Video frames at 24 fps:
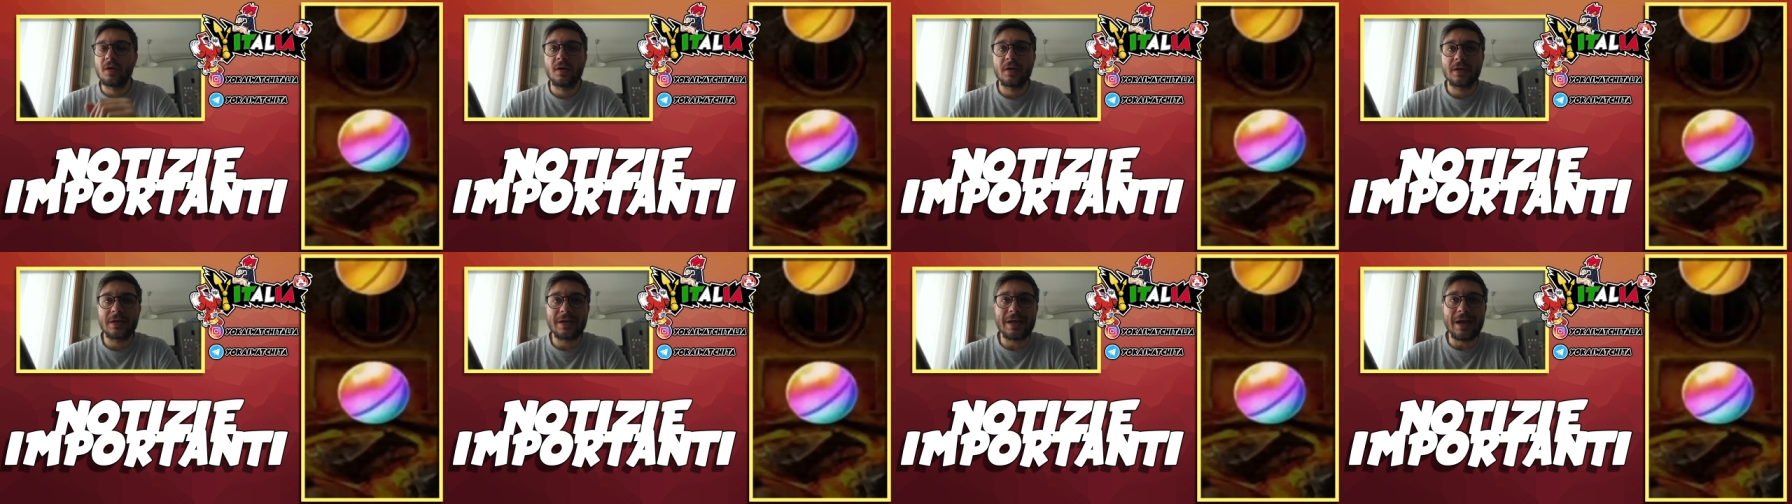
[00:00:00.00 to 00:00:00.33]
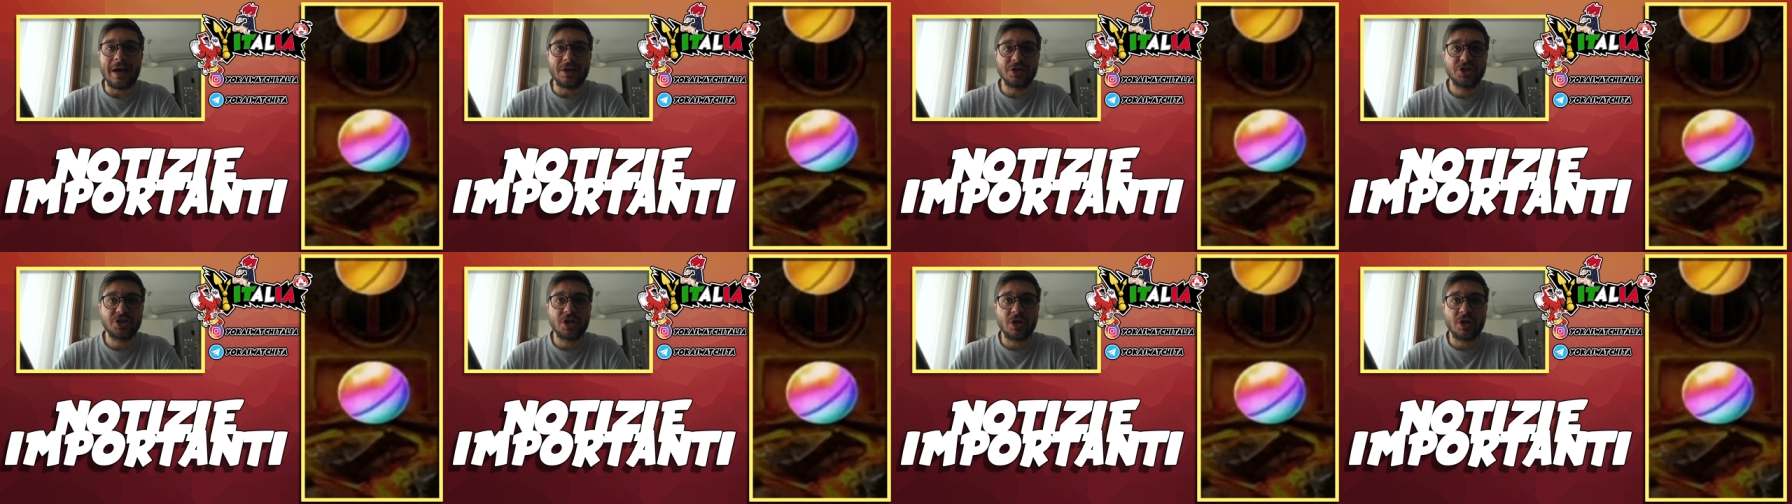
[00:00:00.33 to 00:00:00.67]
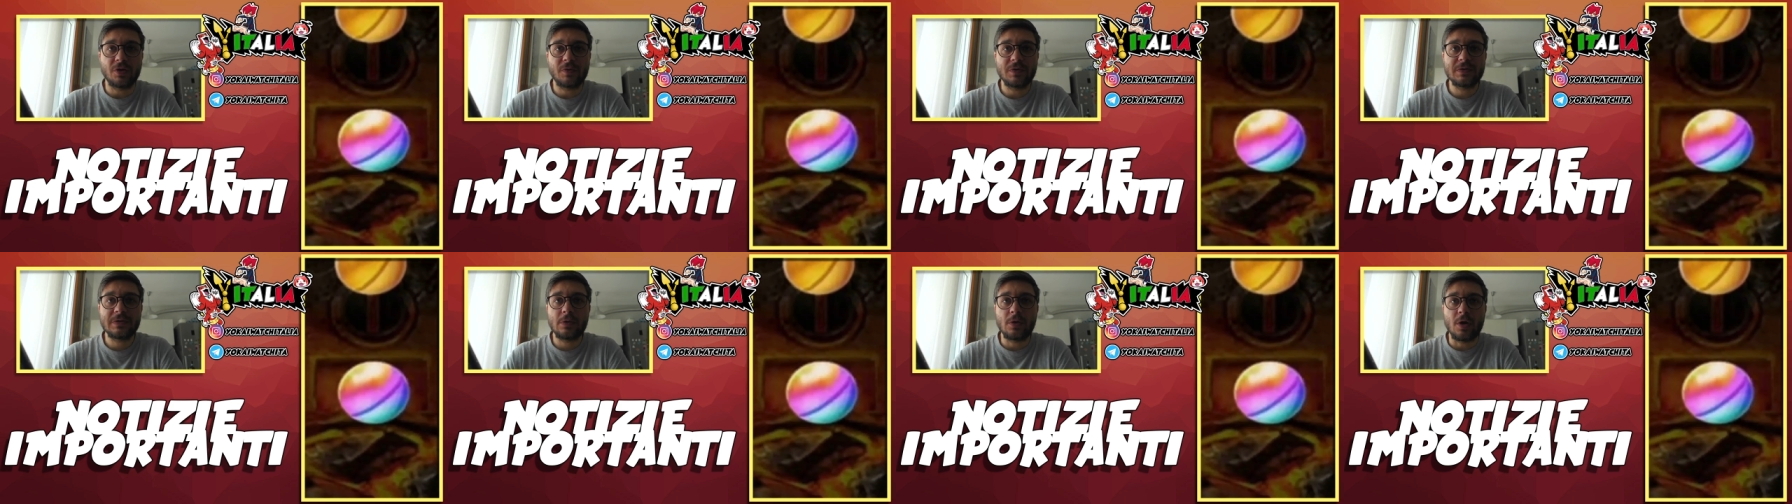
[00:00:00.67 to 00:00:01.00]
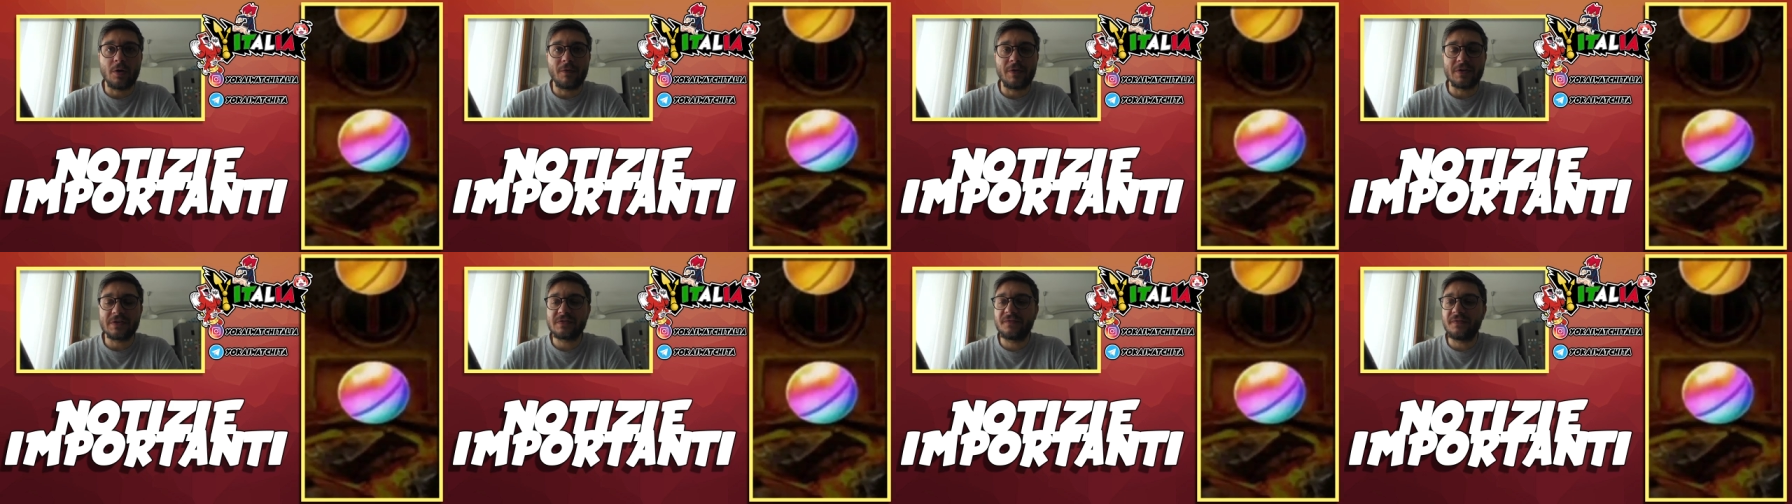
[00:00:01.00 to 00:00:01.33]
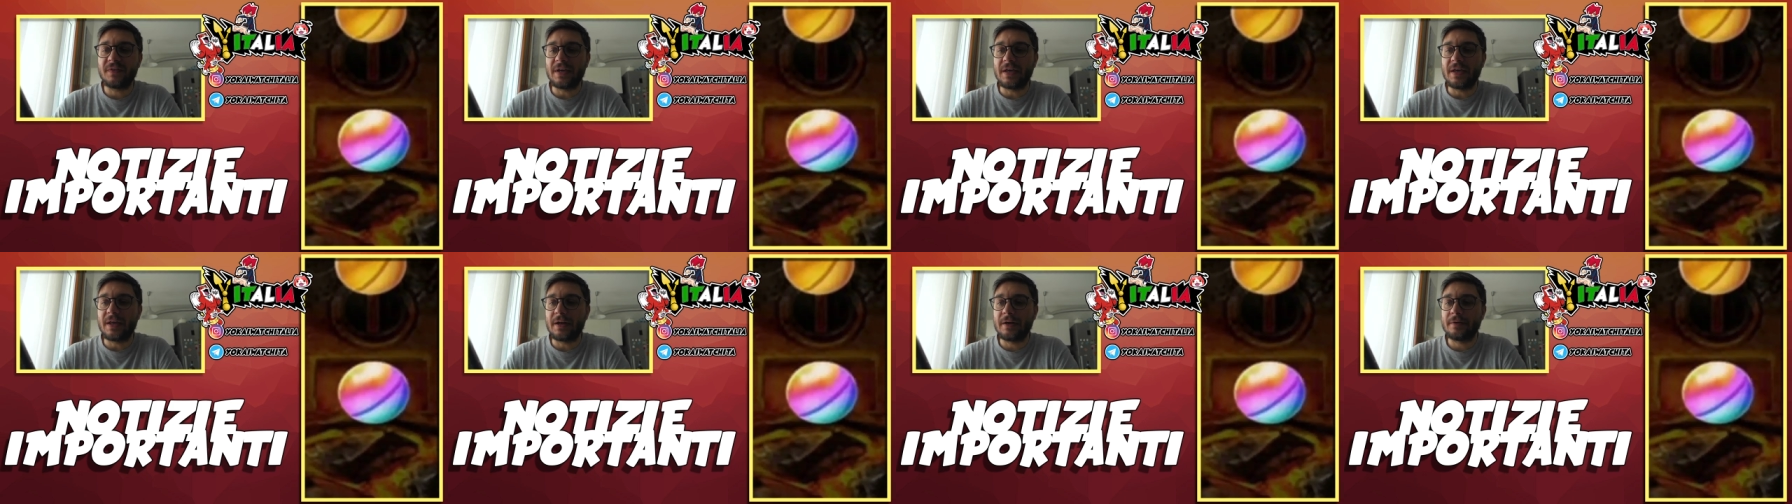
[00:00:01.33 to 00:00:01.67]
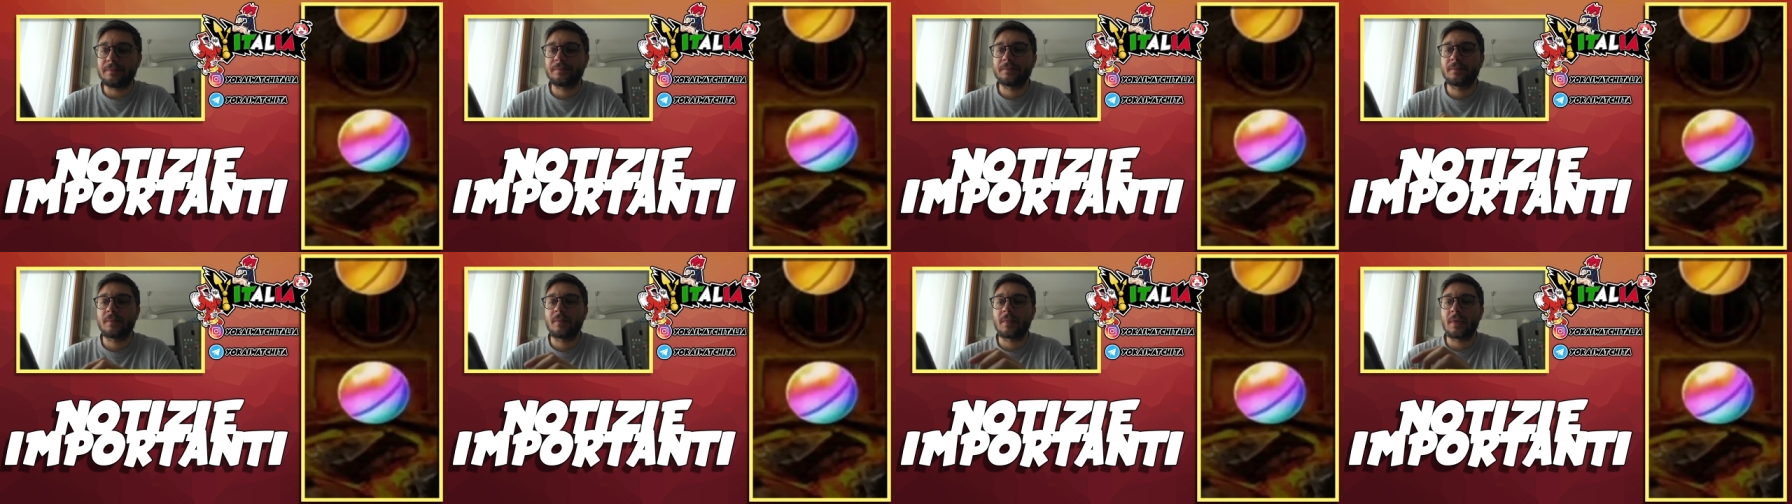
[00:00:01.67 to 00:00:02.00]
gascia, questa nuova sfera
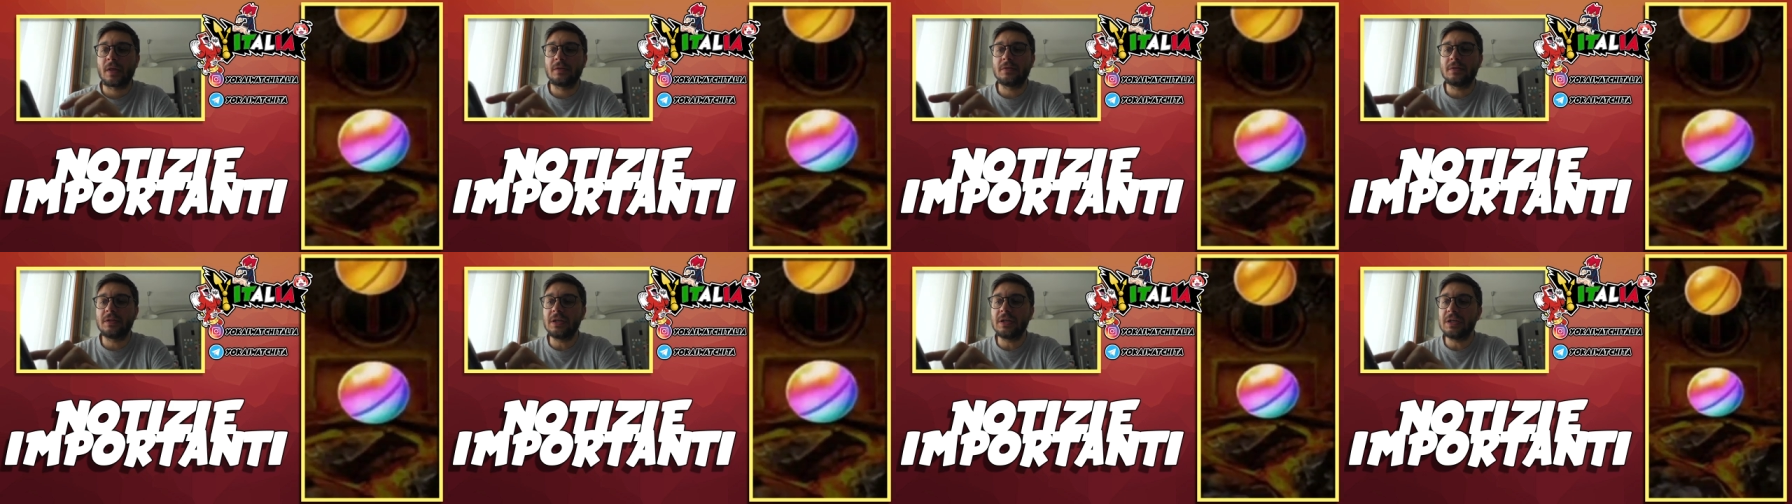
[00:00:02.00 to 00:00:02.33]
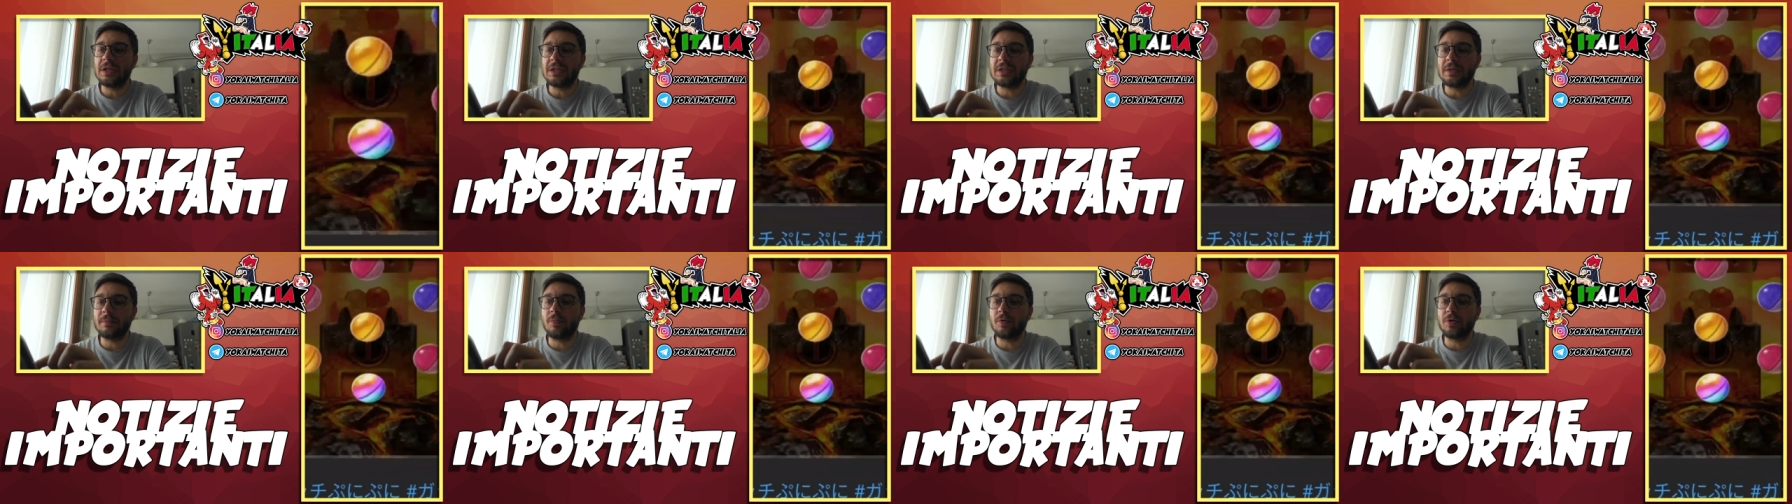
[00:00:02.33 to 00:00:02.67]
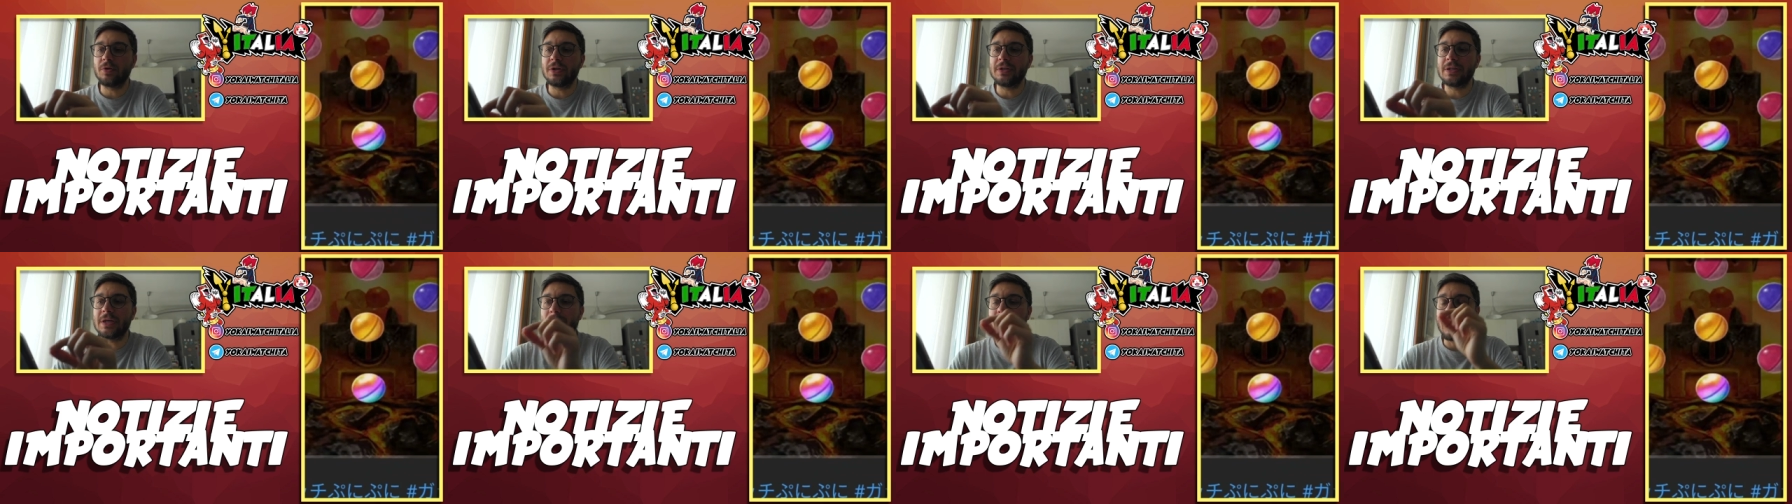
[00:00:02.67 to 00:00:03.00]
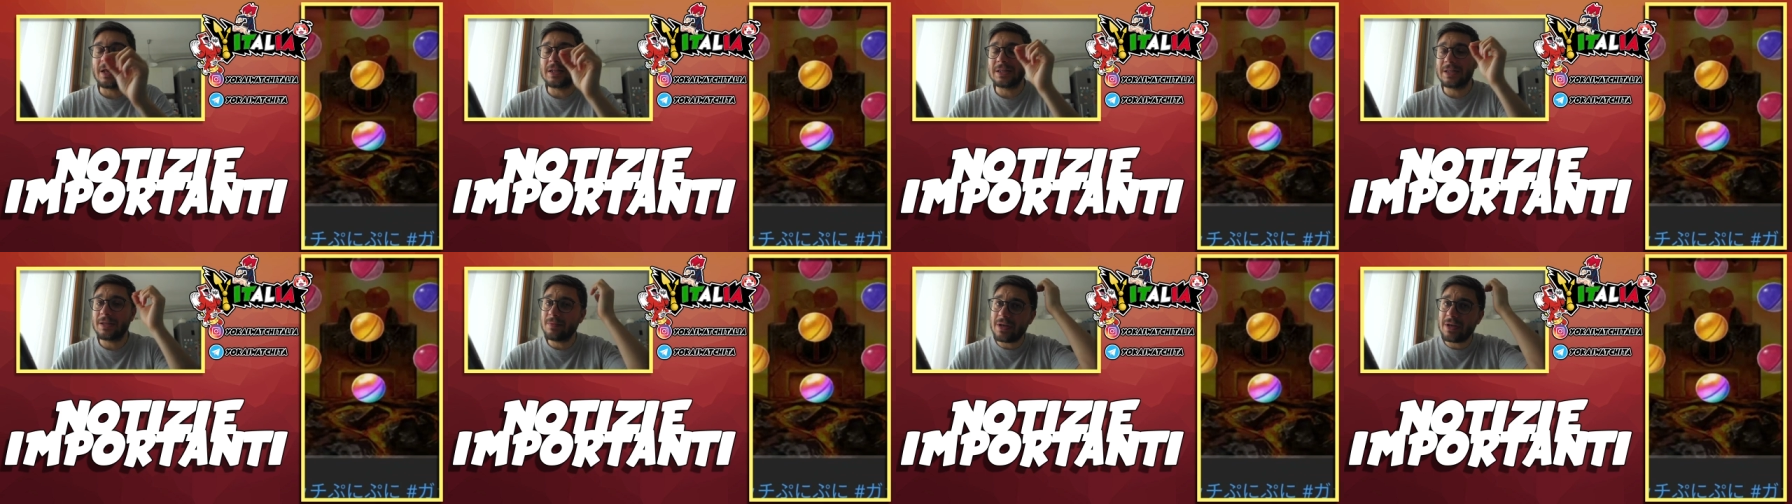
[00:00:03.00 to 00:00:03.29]
di tipo di diamante.